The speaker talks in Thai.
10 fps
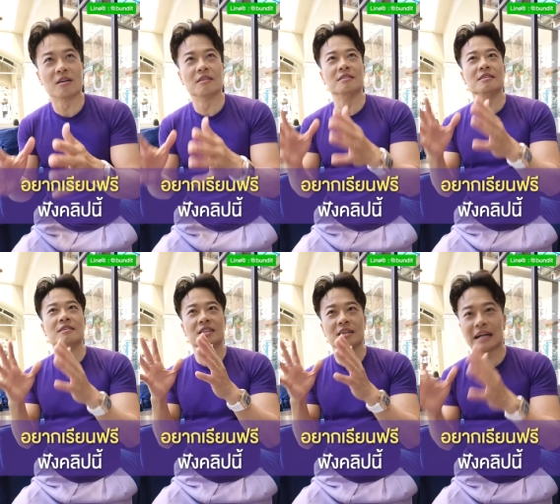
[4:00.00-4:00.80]
องหรือ
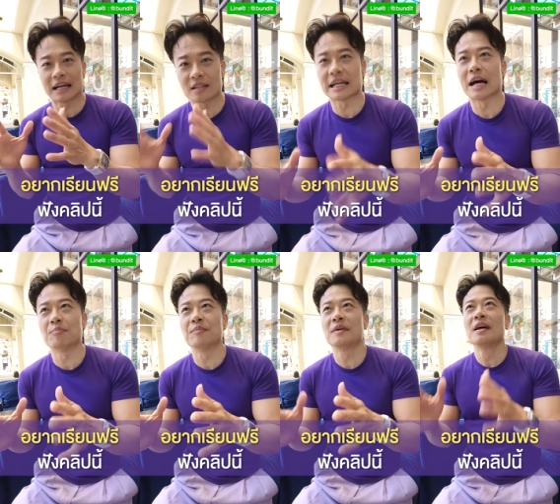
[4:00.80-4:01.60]
เจอใครก็ตา
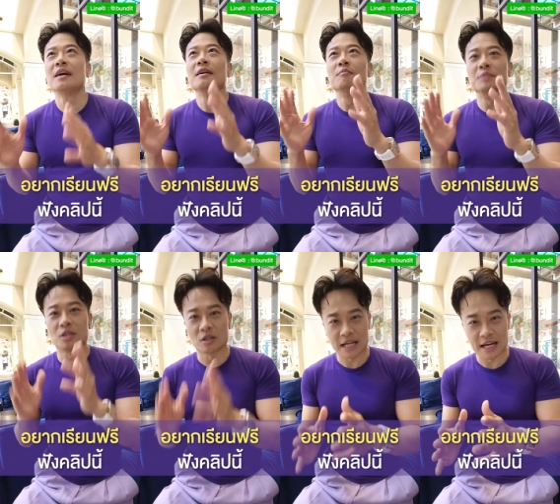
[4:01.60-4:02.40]
มมี
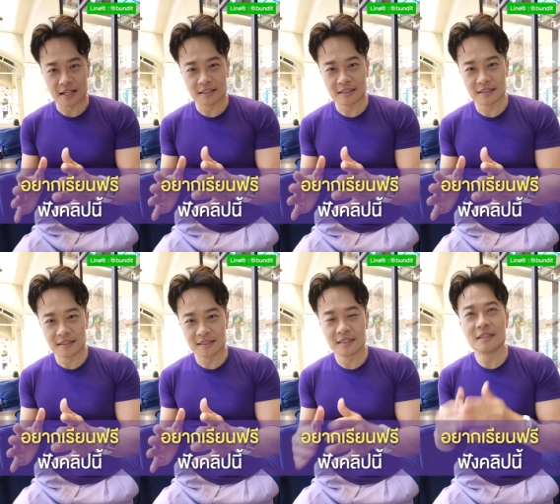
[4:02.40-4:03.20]
สองทาง
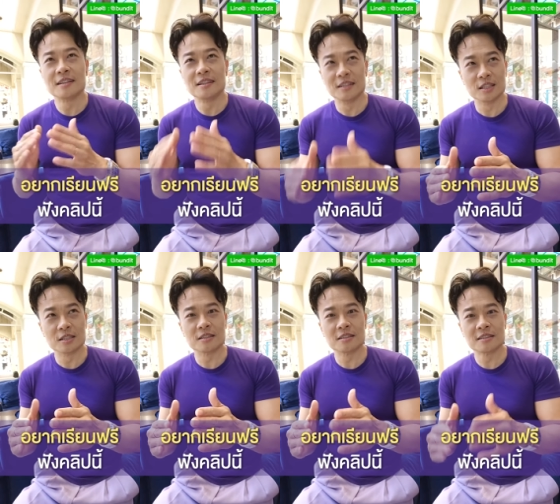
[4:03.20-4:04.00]
หนึ่
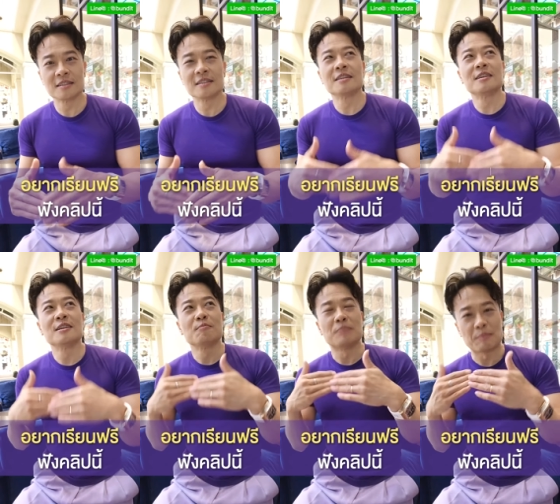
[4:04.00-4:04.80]
ง
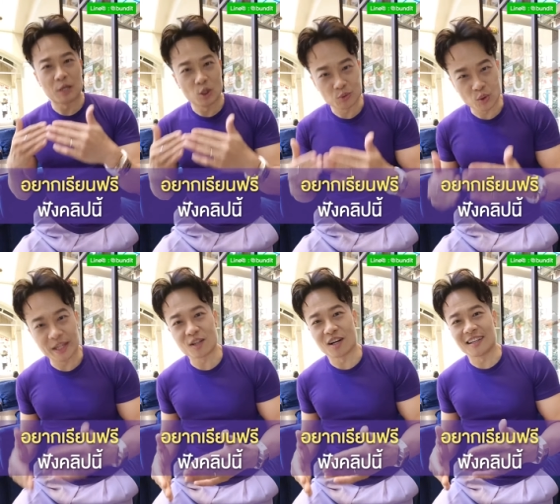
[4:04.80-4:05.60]
ปรับอารมณ์ตัว
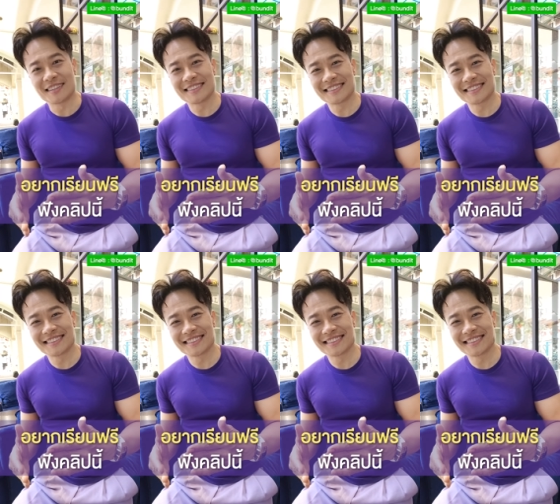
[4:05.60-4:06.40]
เองก่อน
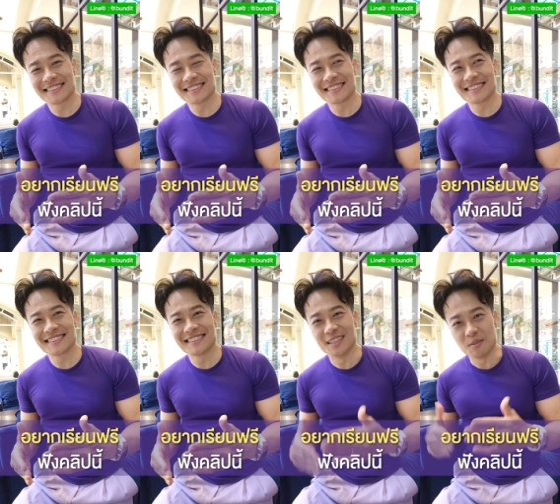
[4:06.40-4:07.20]

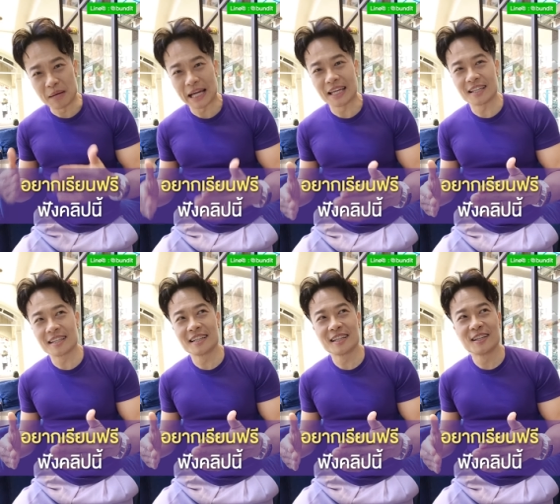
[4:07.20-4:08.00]
หรือไม่
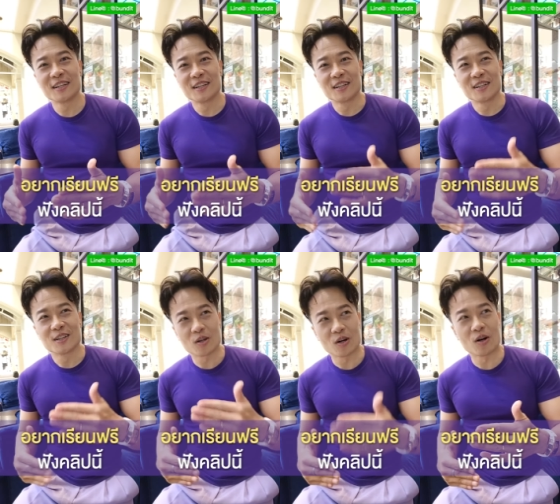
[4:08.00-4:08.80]

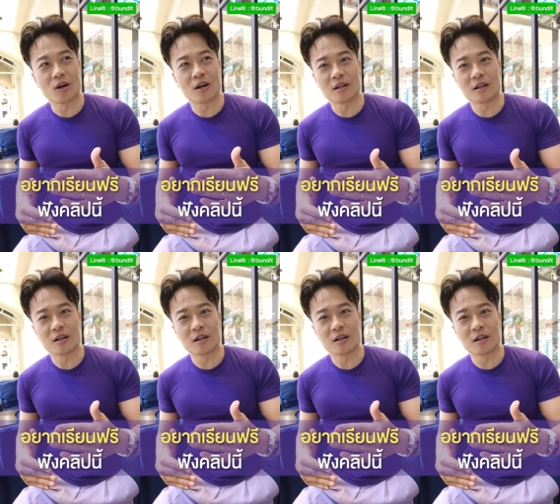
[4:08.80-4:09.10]
ก็